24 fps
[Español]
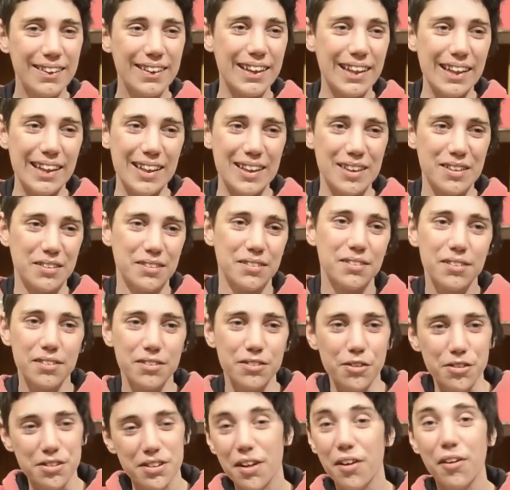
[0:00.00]
y
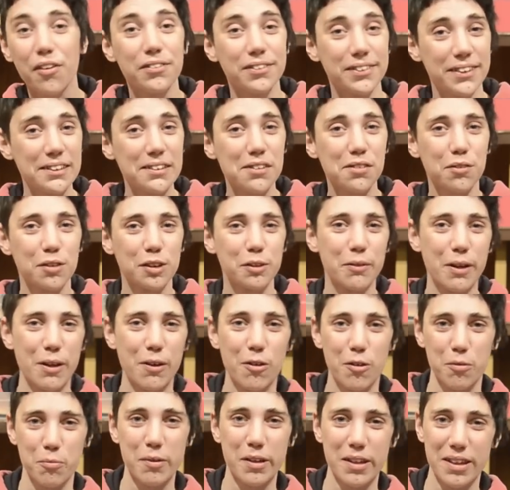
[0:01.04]
no están contentos cuando van a
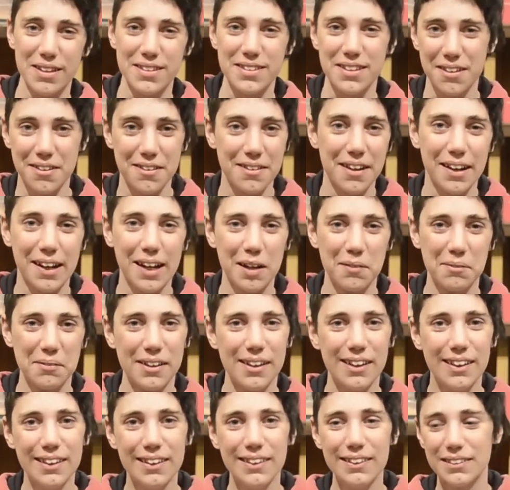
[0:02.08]
dormir de estar en la
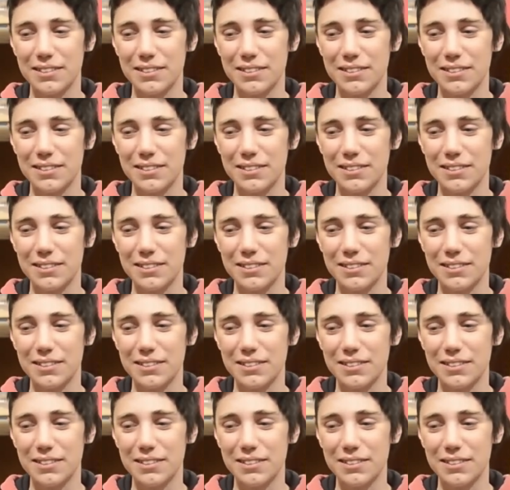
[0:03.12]
cama.